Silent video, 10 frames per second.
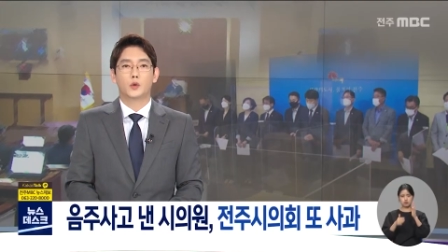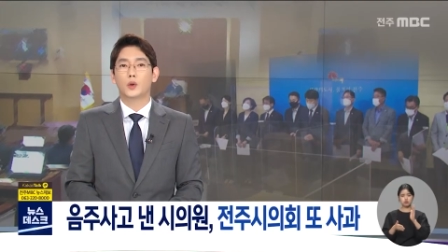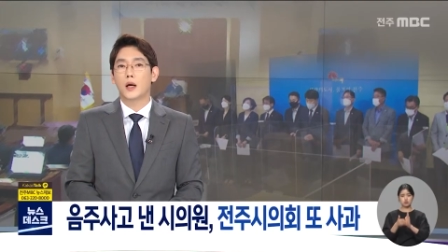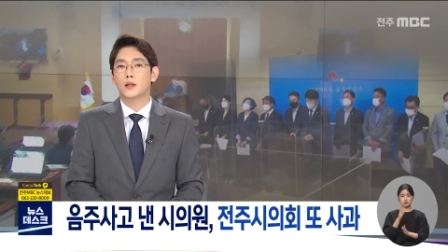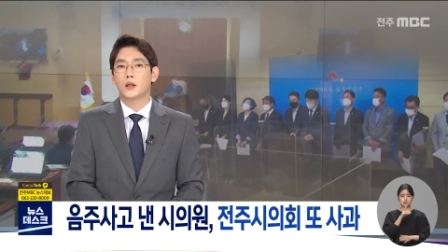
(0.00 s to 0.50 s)

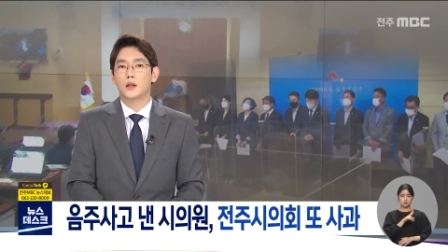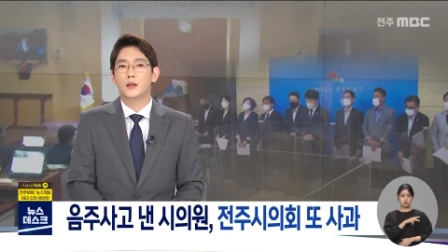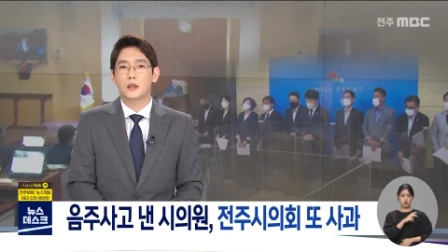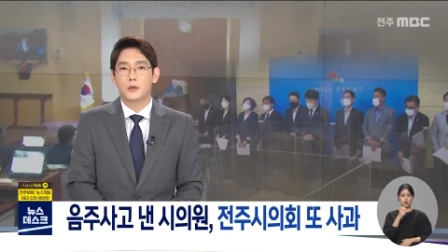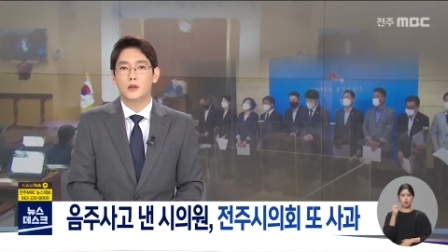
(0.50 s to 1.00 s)
또다시
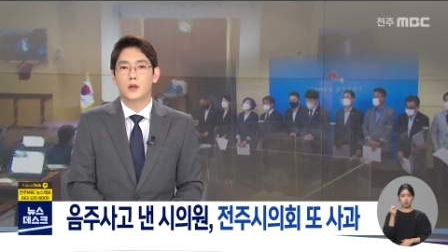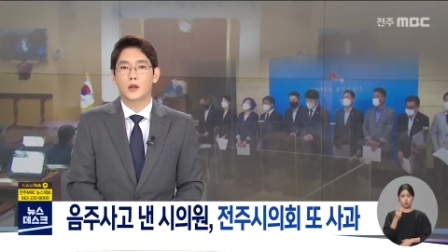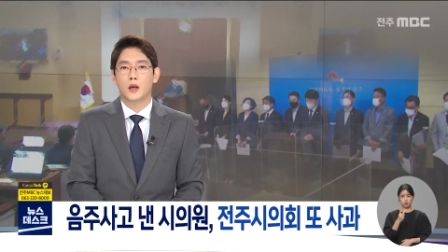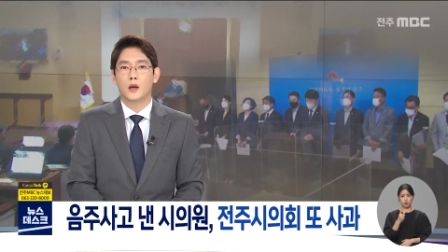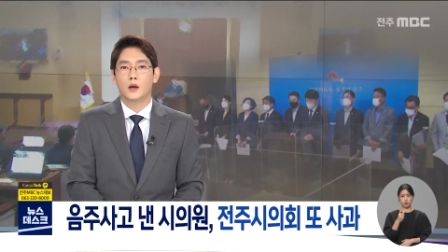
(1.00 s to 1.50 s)

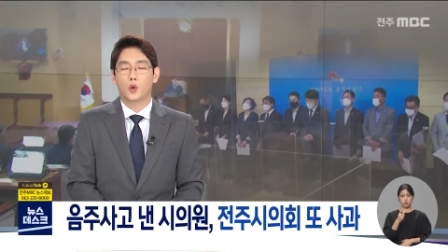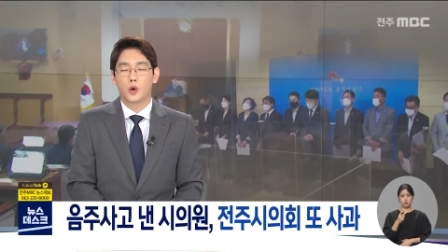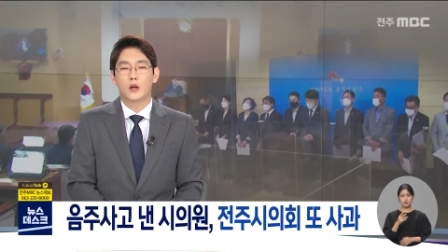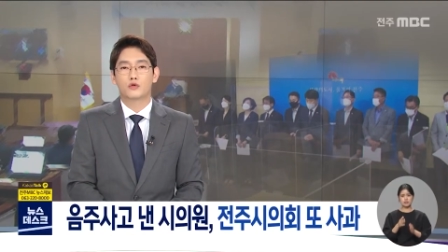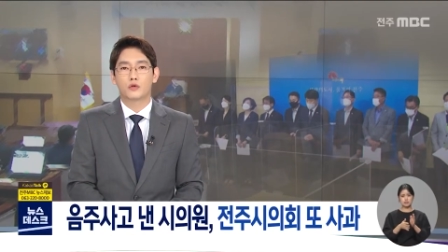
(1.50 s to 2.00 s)
시민들에게
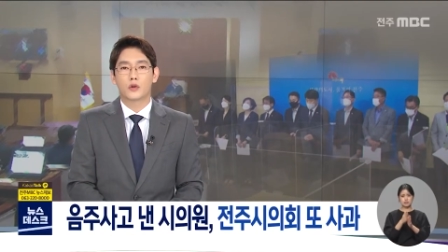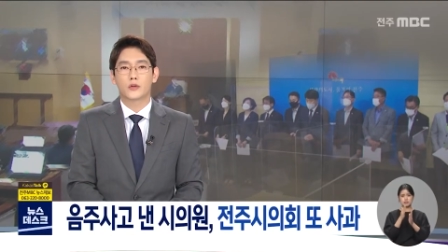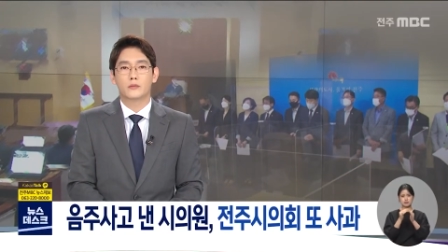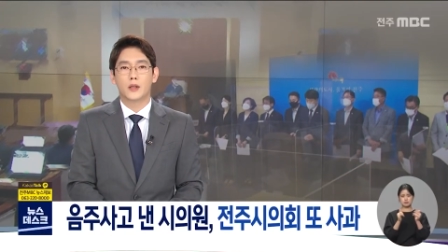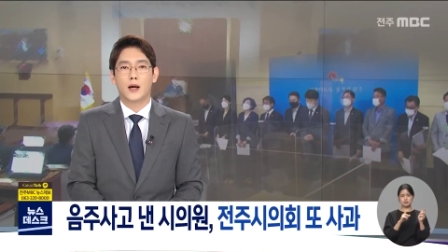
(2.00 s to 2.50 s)
고개를
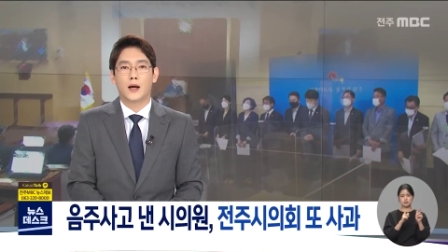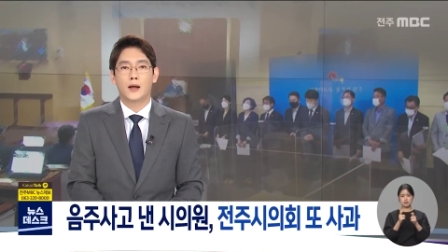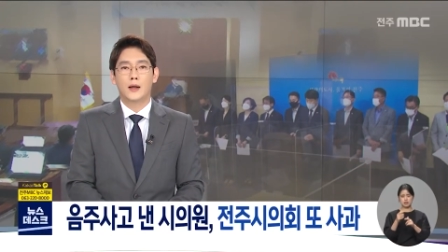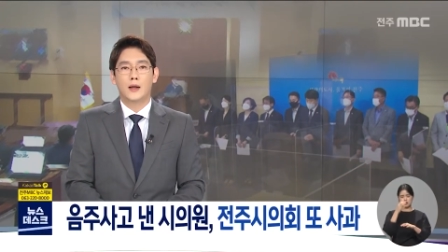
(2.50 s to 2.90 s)
숙였습니다.